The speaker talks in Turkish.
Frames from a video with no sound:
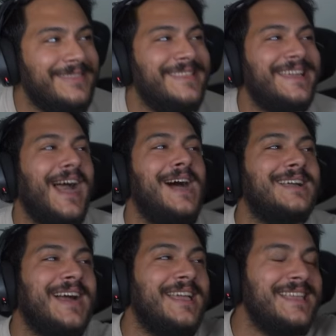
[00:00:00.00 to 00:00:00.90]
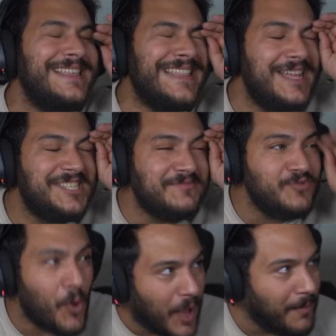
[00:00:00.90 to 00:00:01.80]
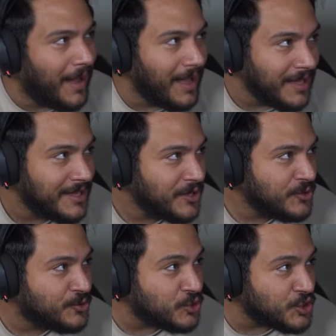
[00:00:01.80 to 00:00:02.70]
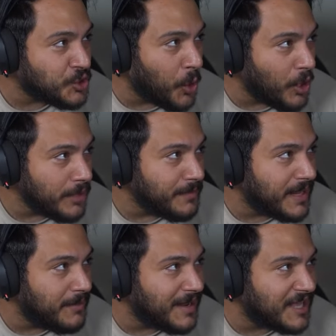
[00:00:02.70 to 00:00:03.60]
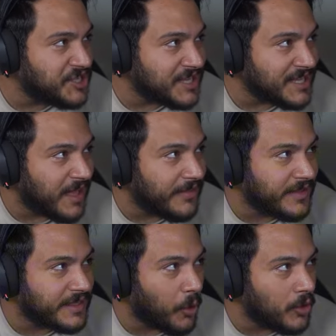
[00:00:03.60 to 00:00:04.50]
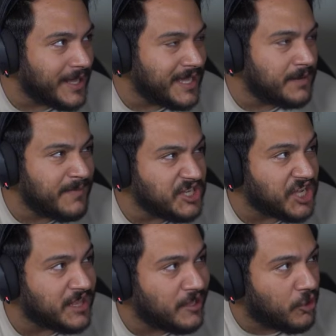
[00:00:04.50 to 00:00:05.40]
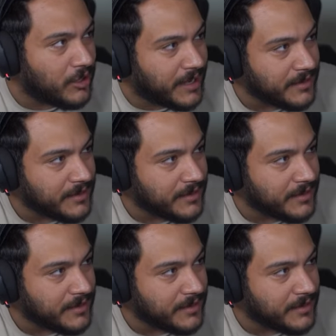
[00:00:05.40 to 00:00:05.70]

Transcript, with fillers: Kanka inancım yok ama şu skor beni birazcık inandırdı. Ona 25 yeniliyorlar.